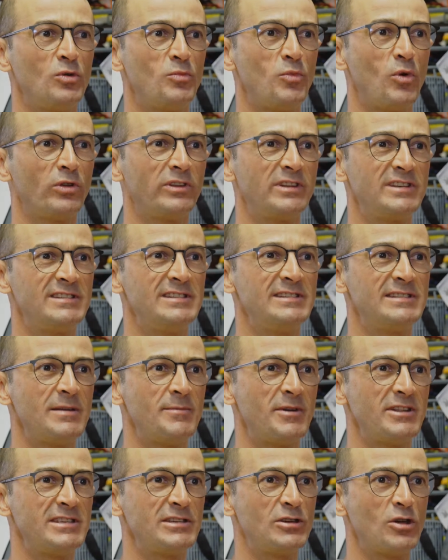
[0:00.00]
de porter
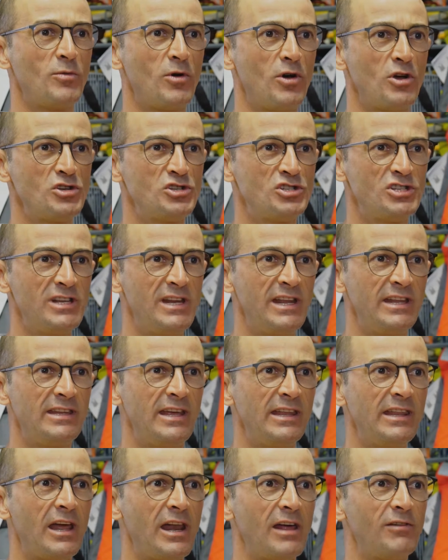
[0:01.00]
systématiquement un gilet
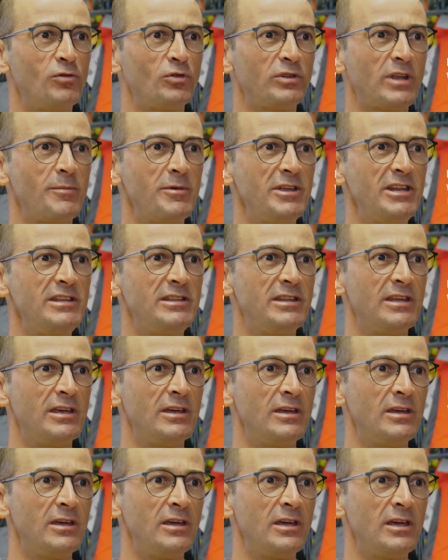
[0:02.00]
d'aide à la
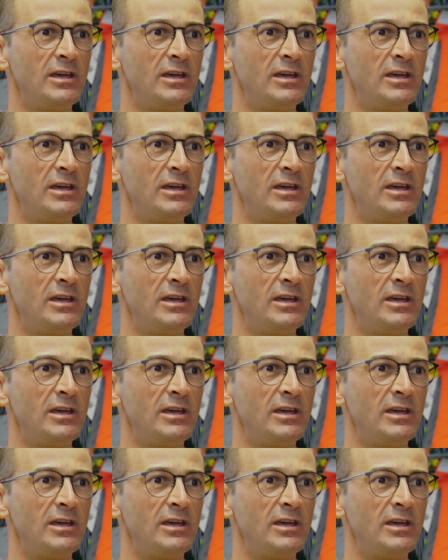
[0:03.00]
flottabilité.